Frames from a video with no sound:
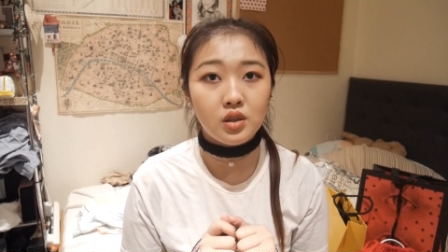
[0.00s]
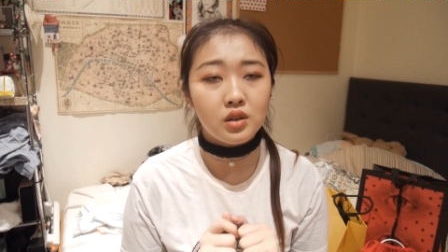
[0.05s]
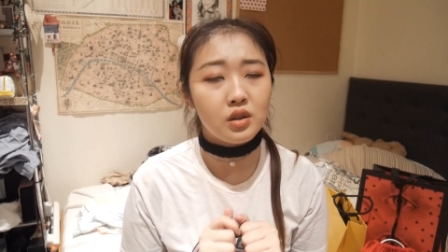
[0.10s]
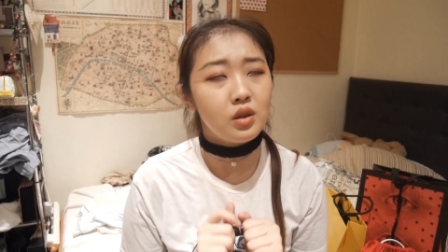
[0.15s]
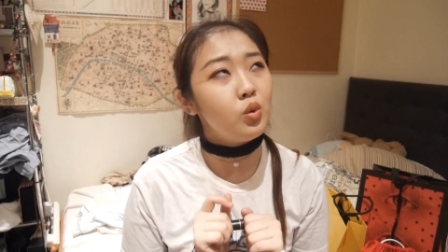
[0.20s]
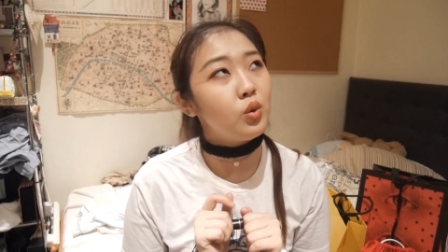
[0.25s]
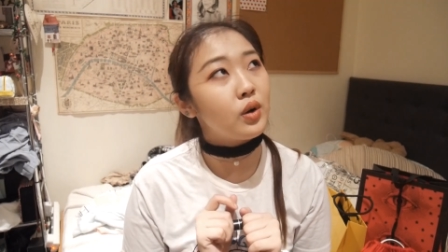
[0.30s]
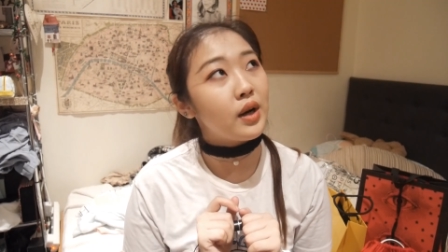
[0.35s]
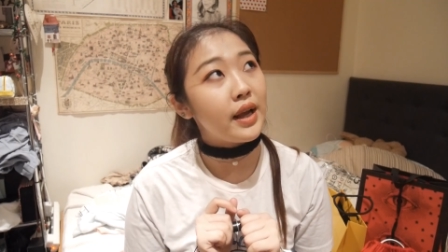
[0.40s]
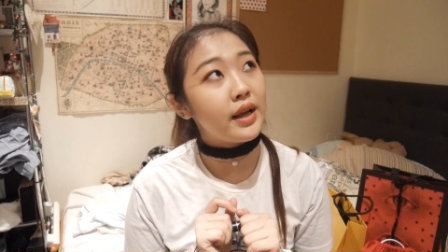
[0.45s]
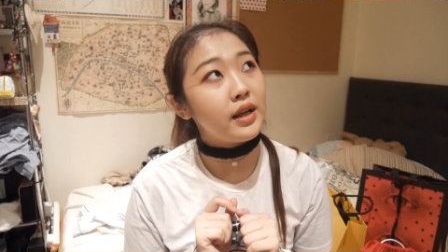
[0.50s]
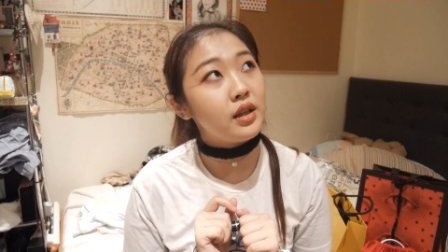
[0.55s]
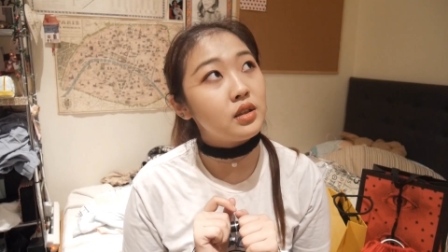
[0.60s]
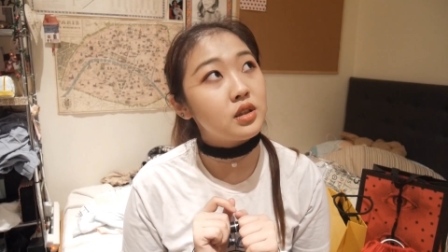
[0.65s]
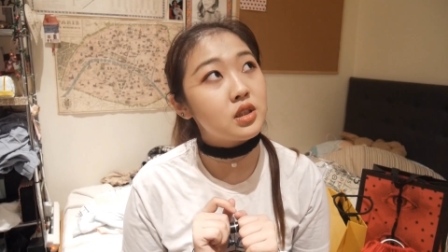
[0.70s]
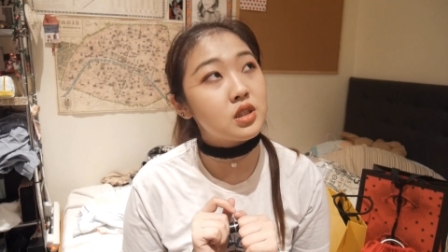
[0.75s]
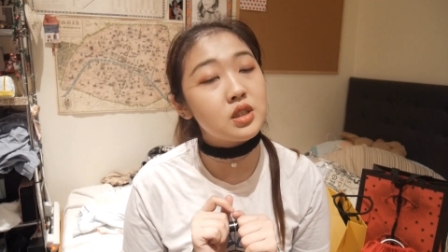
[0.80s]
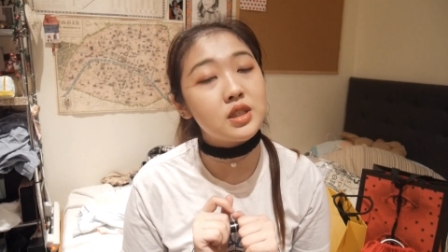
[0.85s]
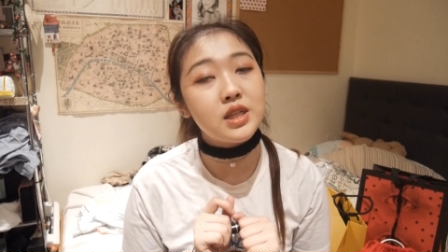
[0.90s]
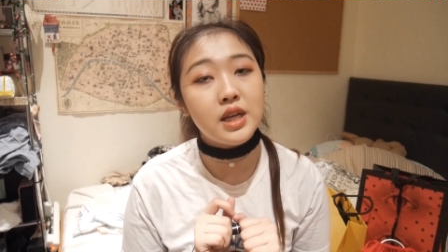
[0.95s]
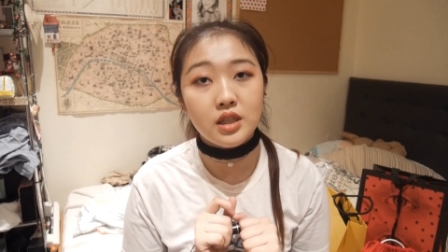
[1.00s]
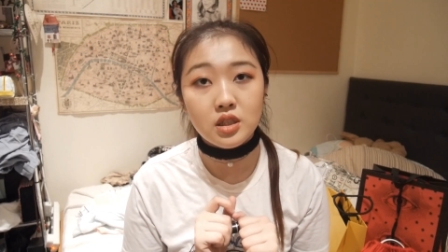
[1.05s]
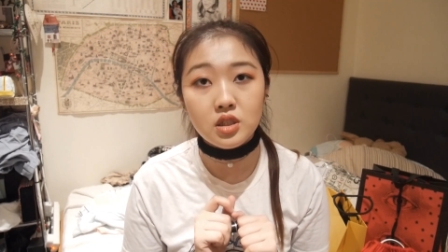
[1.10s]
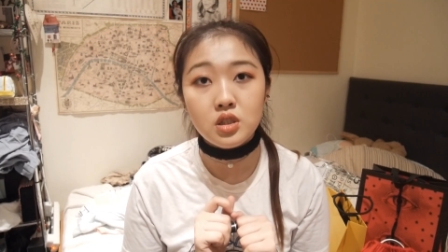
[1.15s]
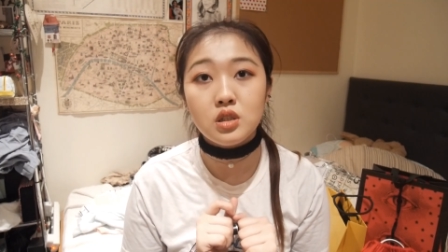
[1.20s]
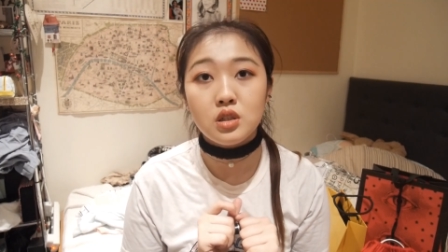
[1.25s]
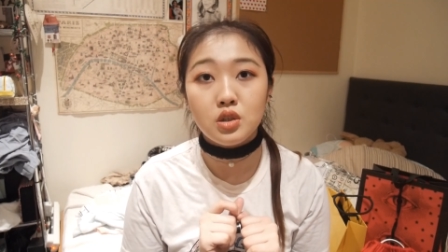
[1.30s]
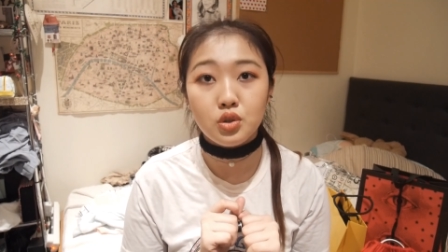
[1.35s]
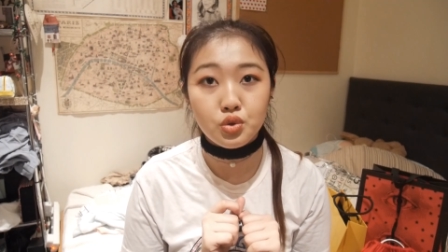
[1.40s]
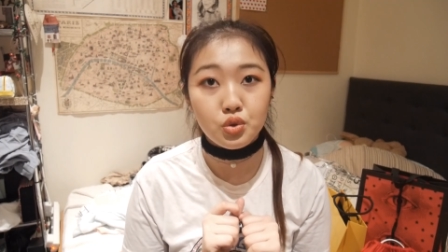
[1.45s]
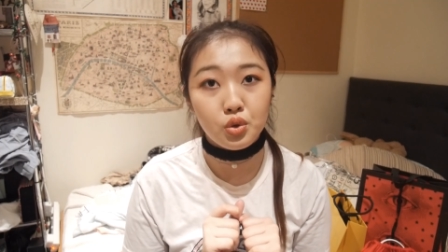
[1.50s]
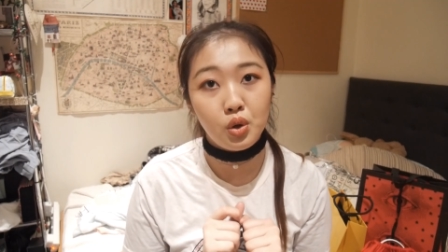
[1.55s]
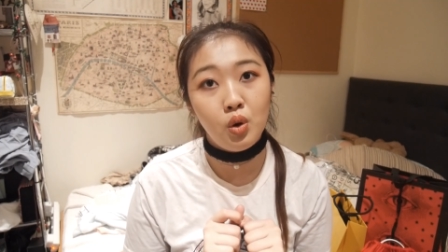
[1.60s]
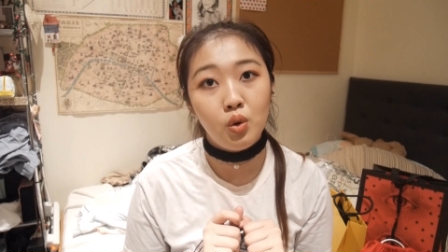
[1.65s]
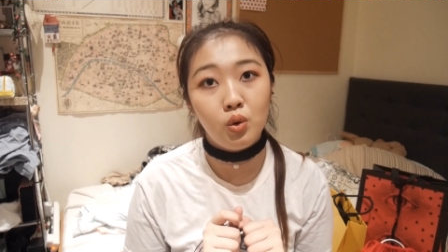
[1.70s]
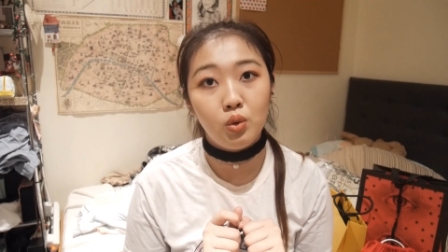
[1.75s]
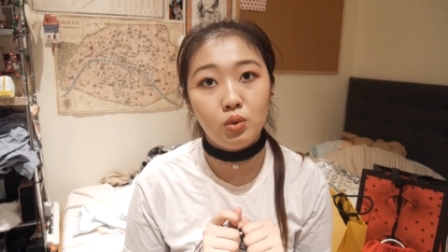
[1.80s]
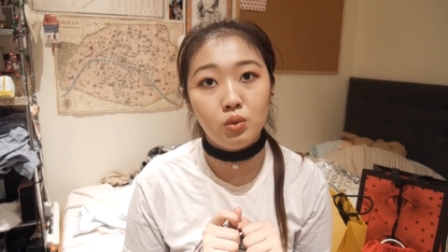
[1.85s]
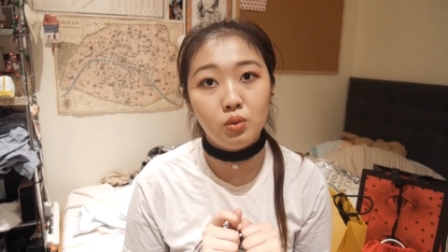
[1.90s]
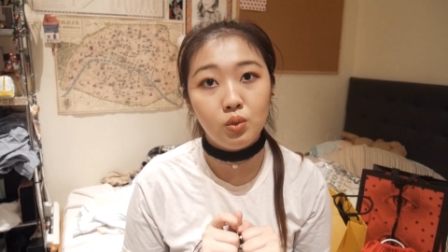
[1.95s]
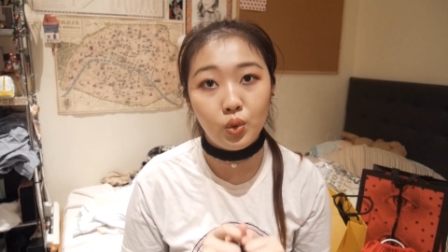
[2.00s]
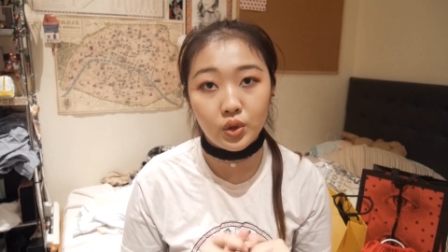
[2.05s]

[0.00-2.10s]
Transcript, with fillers: 可能我来之前试的时候，